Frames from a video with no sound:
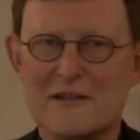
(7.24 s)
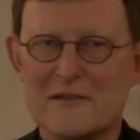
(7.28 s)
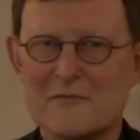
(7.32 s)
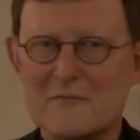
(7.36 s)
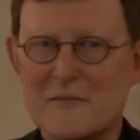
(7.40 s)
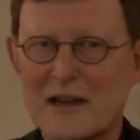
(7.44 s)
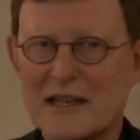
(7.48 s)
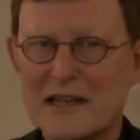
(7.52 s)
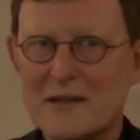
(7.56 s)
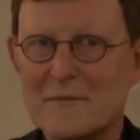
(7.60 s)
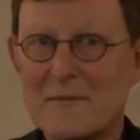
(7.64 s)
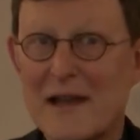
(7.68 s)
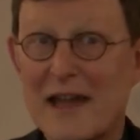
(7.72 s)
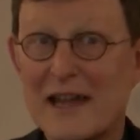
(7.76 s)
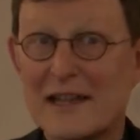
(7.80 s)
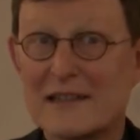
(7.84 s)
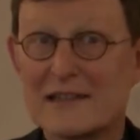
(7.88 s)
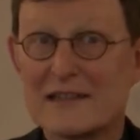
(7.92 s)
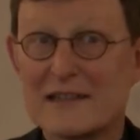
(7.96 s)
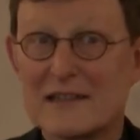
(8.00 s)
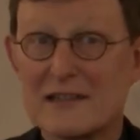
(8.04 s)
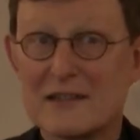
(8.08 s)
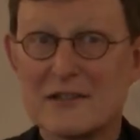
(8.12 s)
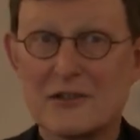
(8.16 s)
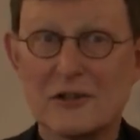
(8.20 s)
Meinem
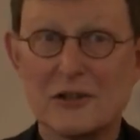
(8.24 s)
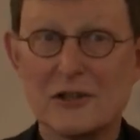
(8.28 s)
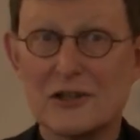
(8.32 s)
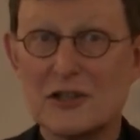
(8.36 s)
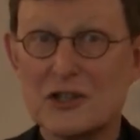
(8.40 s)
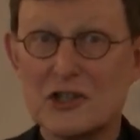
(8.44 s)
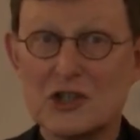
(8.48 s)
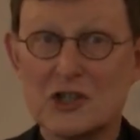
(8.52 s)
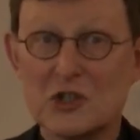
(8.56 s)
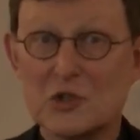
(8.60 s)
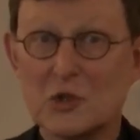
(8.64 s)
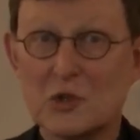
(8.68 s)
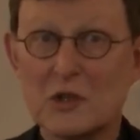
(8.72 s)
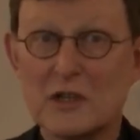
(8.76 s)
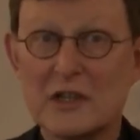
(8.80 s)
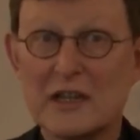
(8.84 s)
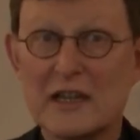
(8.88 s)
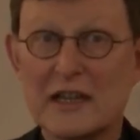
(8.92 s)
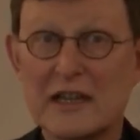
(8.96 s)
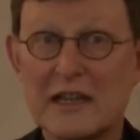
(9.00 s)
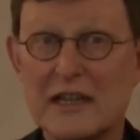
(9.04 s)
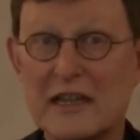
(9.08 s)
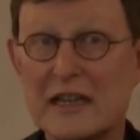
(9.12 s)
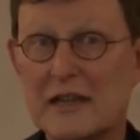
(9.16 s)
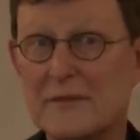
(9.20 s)
Herzen soll die Stunde
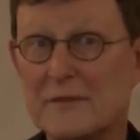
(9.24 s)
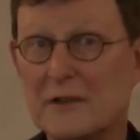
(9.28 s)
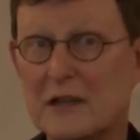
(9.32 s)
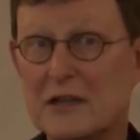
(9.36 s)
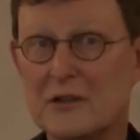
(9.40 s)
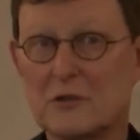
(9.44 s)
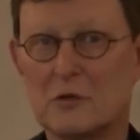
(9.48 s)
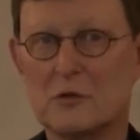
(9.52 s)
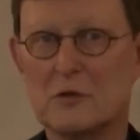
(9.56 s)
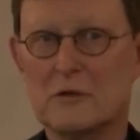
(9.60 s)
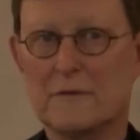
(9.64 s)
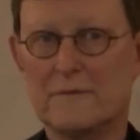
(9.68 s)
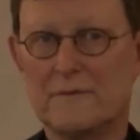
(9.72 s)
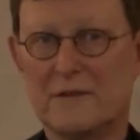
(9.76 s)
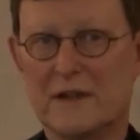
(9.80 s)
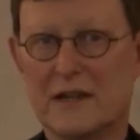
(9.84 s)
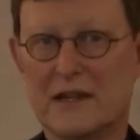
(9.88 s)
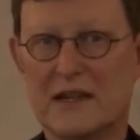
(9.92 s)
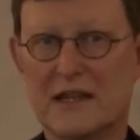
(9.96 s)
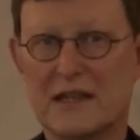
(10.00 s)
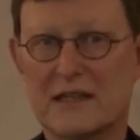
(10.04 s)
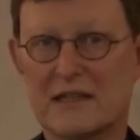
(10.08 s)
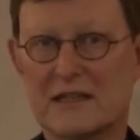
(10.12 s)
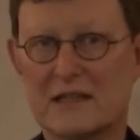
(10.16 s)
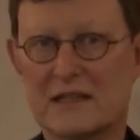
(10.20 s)
ewig
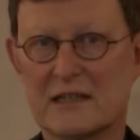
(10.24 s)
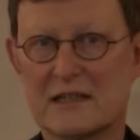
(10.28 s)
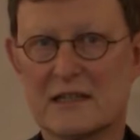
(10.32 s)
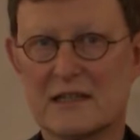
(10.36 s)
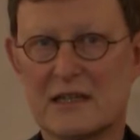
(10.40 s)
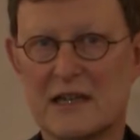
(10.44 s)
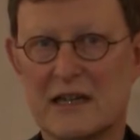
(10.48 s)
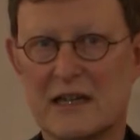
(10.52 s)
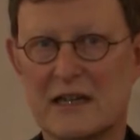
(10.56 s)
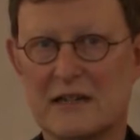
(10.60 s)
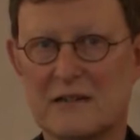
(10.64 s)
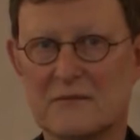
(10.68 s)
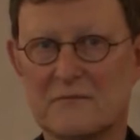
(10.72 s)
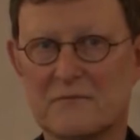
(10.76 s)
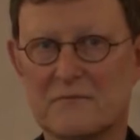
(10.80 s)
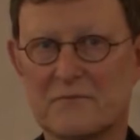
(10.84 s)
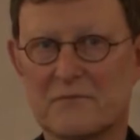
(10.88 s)
unvergessen sein.